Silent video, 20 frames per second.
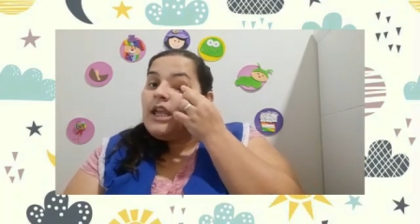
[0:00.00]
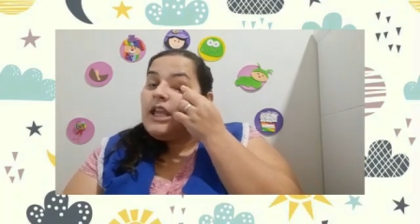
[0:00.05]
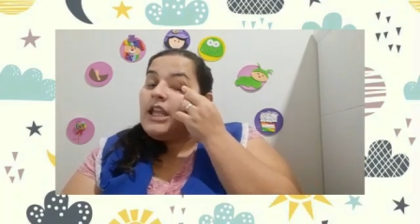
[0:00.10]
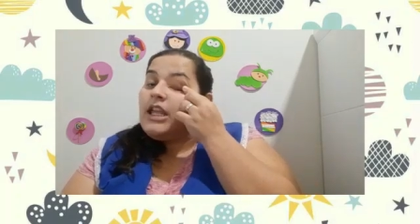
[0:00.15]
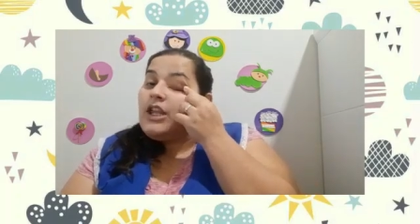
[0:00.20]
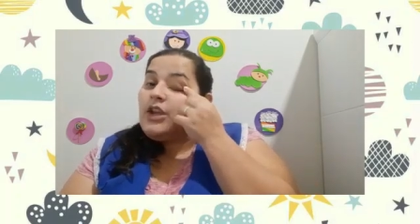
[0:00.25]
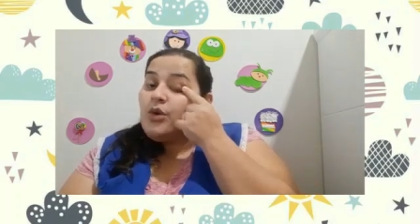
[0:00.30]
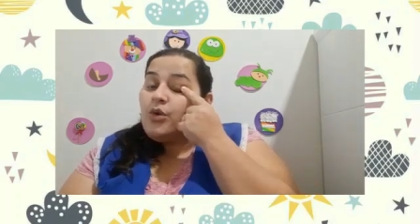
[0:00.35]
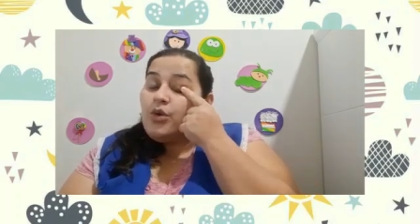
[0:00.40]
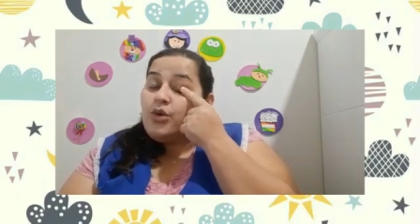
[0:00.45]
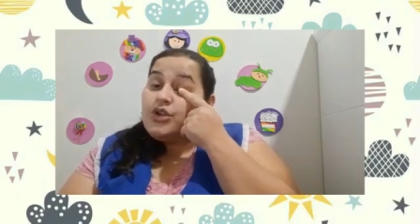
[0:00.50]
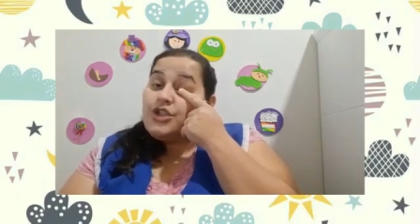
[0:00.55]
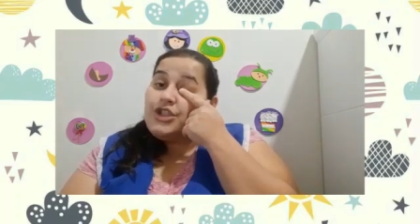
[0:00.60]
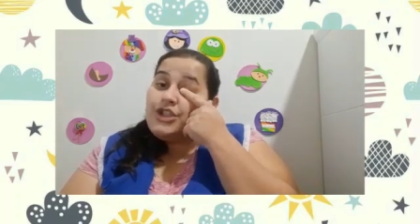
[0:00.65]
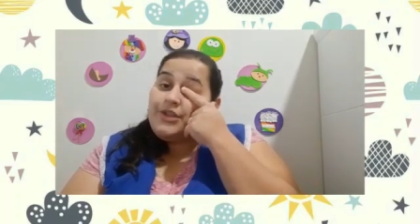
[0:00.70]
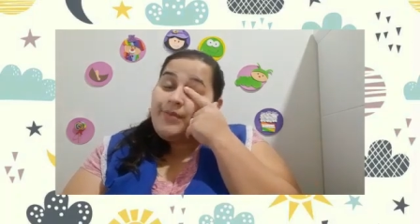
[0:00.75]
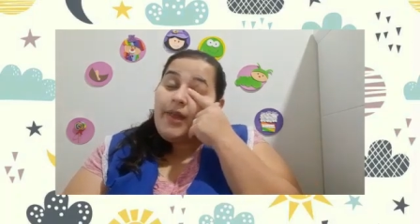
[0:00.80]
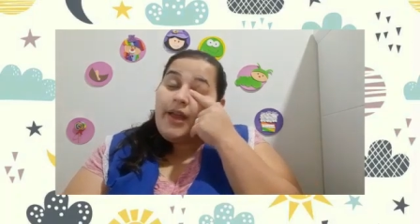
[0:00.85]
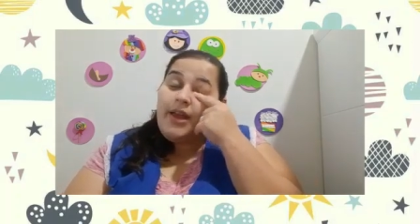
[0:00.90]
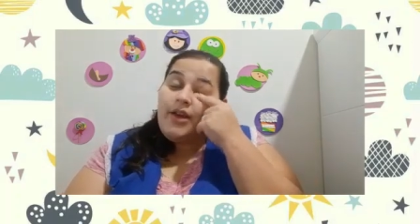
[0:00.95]
E
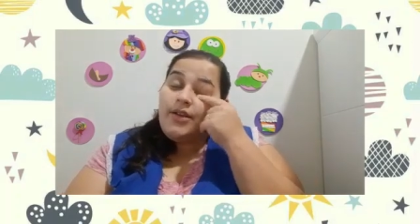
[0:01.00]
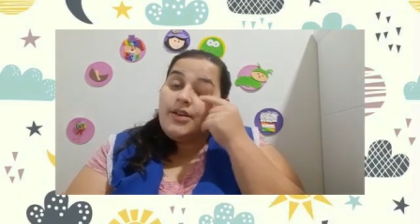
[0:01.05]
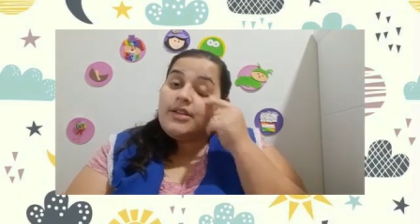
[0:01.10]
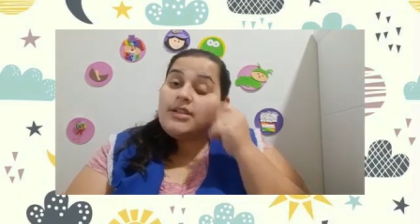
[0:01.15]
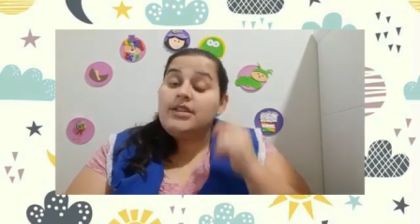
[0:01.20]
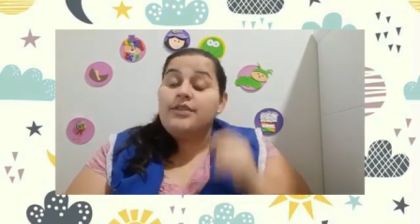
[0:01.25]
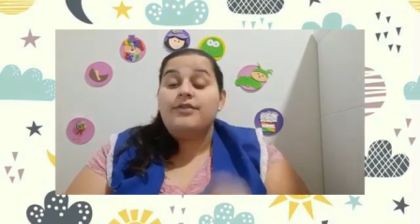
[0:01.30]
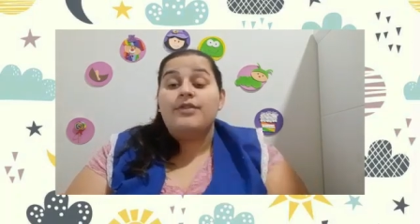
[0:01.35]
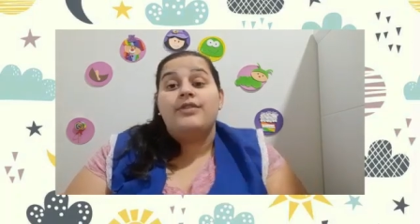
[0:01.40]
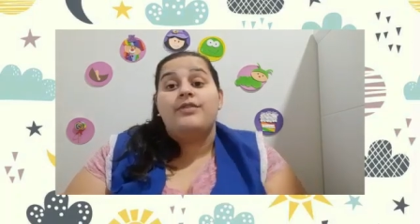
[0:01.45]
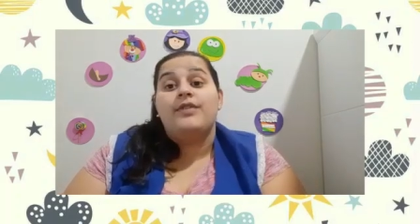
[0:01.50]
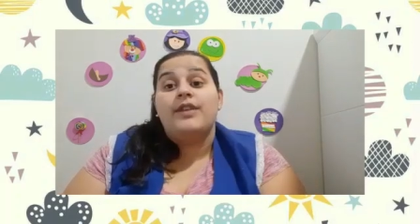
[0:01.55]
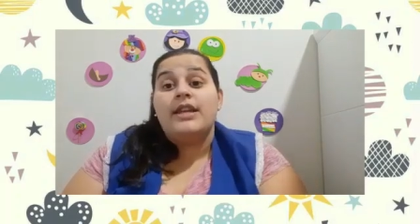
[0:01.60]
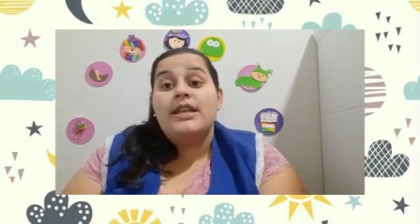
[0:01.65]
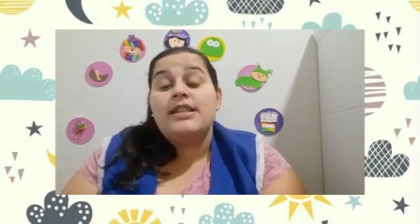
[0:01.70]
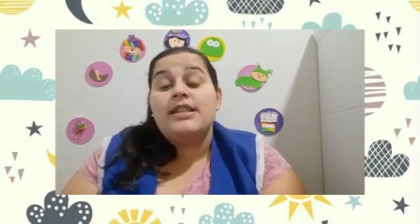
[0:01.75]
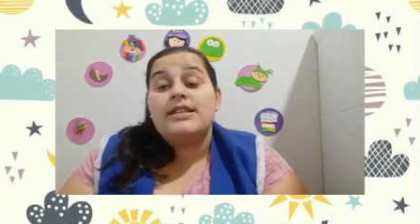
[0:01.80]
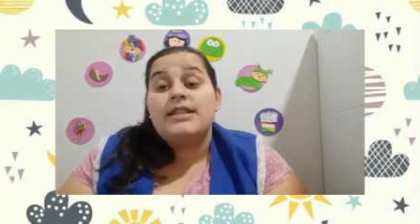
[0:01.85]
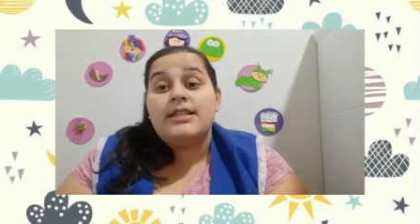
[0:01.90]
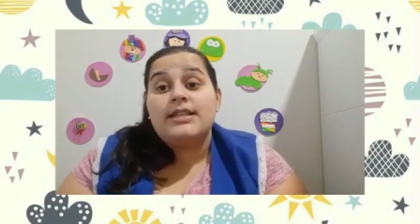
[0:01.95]
hoje a nossa
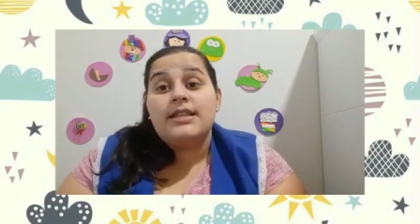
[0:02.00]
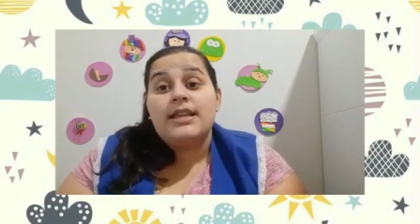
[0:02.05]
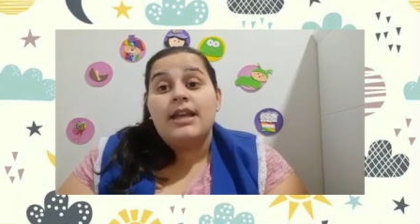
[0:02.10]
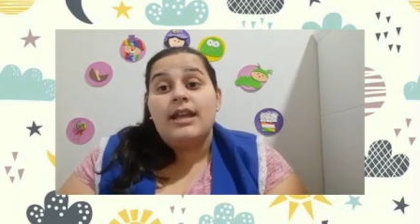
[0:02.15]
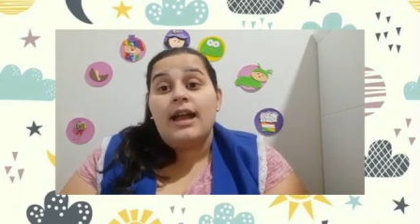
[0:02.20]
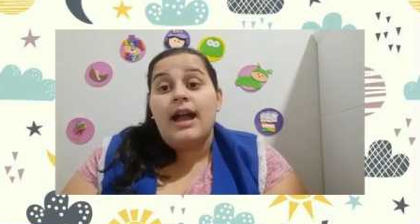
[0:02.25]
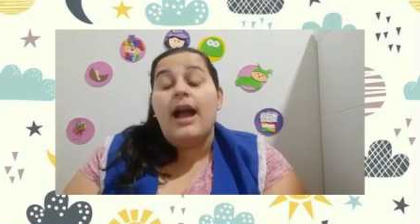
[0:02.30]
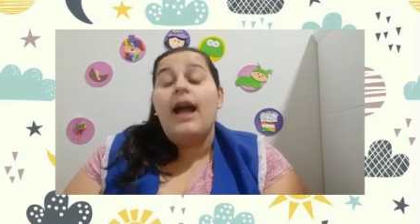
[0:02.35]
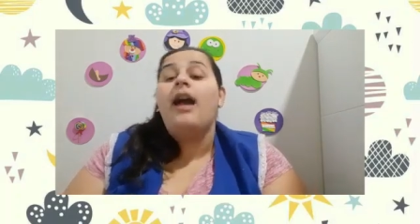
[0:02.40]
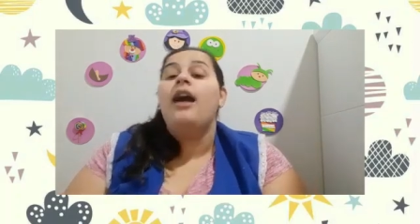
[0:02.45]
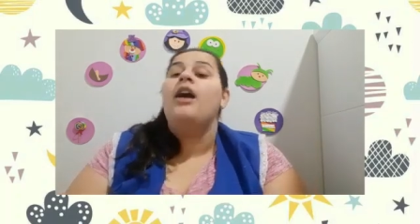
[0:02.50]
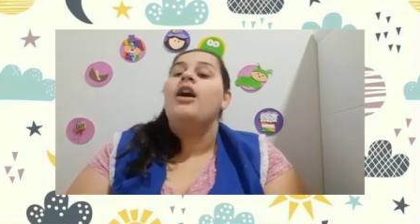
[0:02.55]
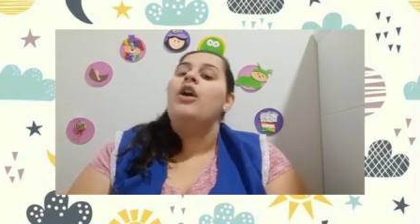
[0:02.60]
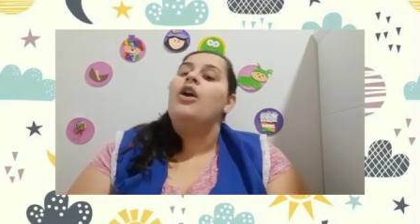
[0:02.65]
vivência será